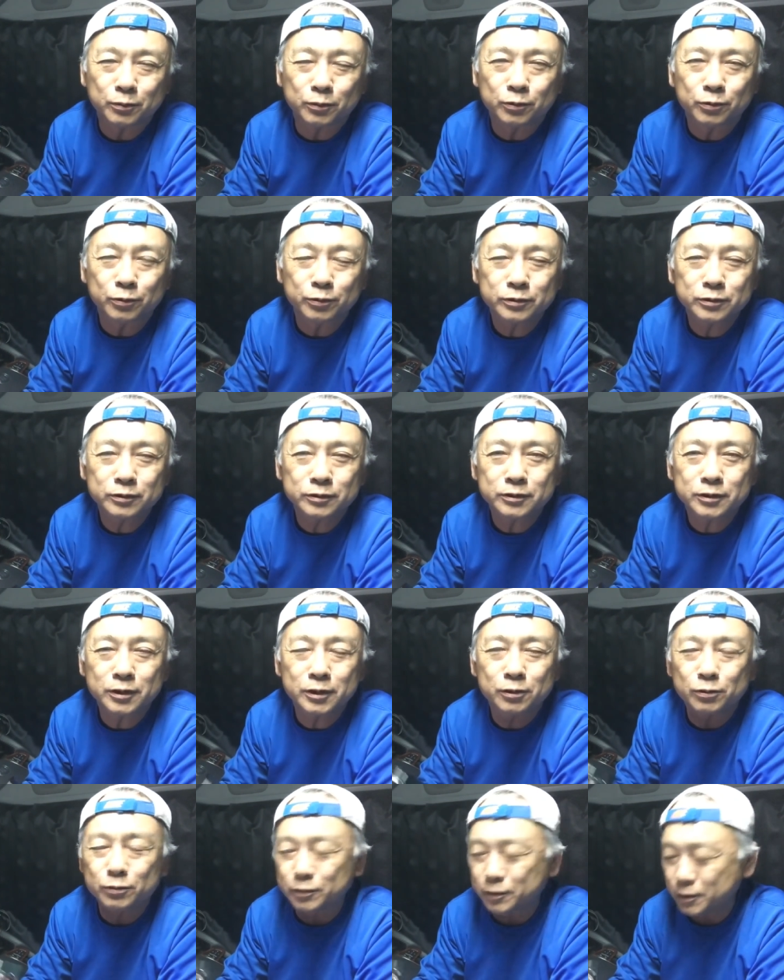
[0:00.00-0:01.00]
こんな
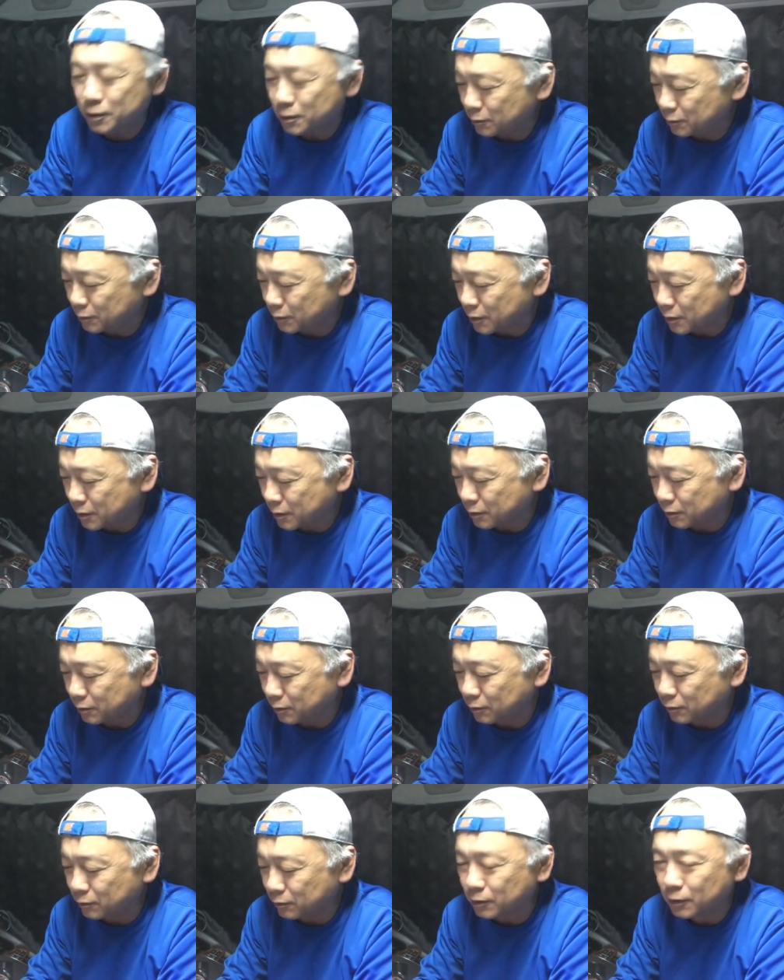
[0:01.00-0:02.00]
に撮れるんだなっ
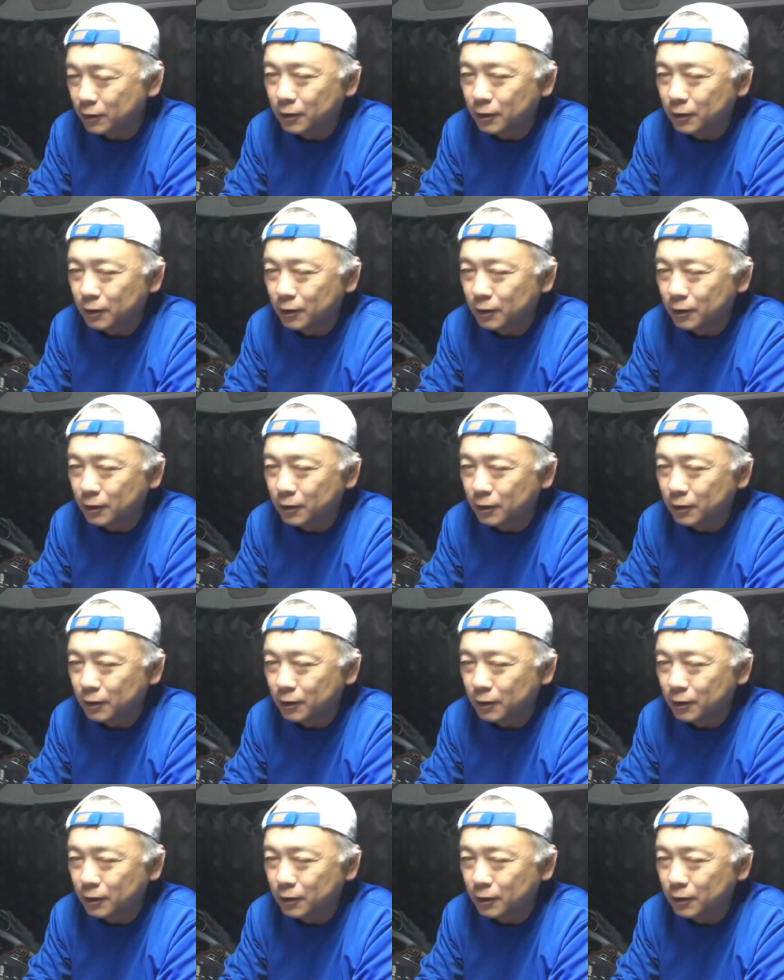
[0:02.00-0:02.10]
ていう、